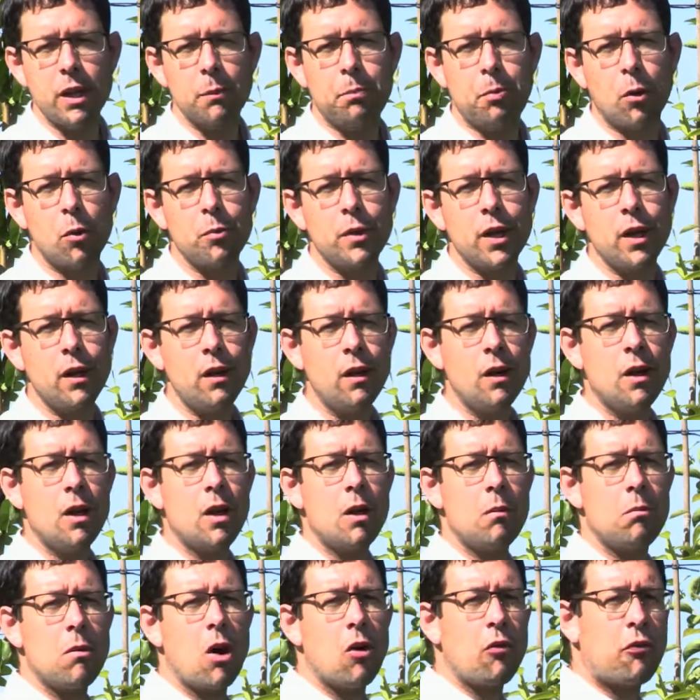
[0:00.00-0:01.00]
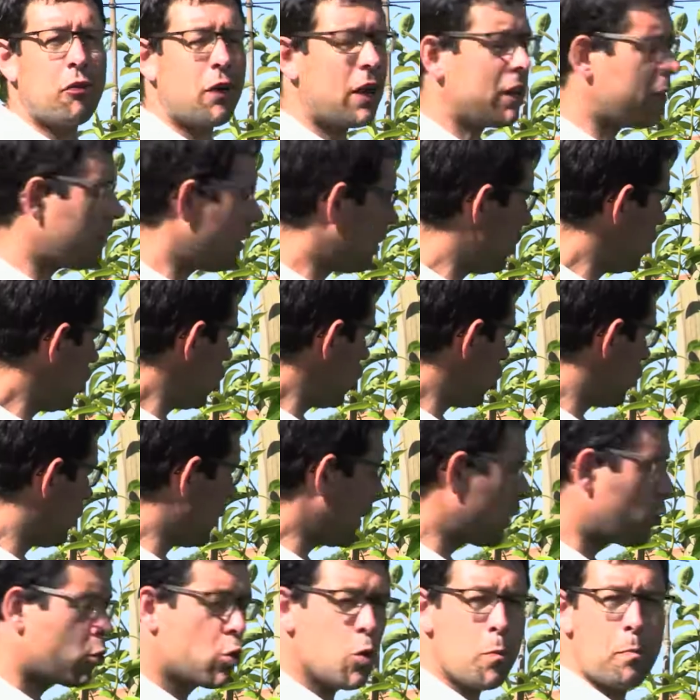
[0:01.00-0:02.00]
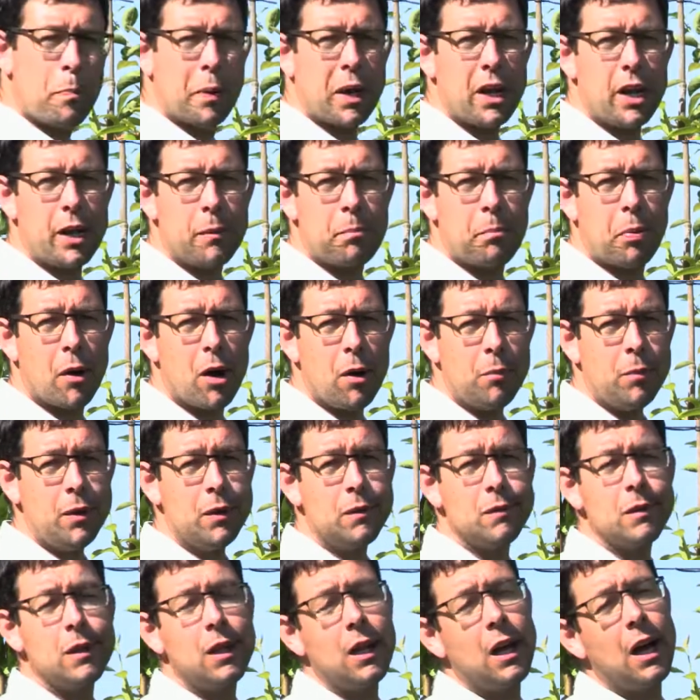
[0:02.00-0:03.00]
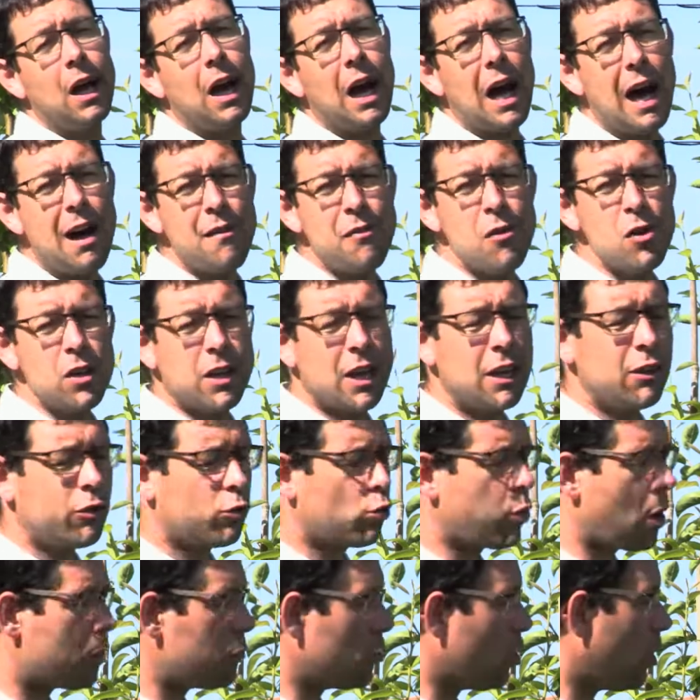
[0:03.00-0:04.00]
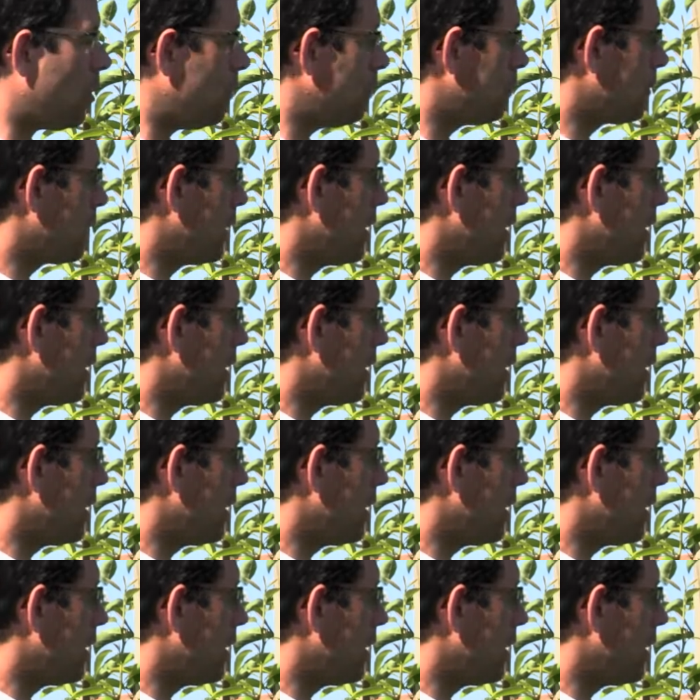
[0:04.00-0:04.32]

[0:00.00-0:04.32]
des pommiers, mais en fait je vais couper les pommes avant qu'elles soient mûres ».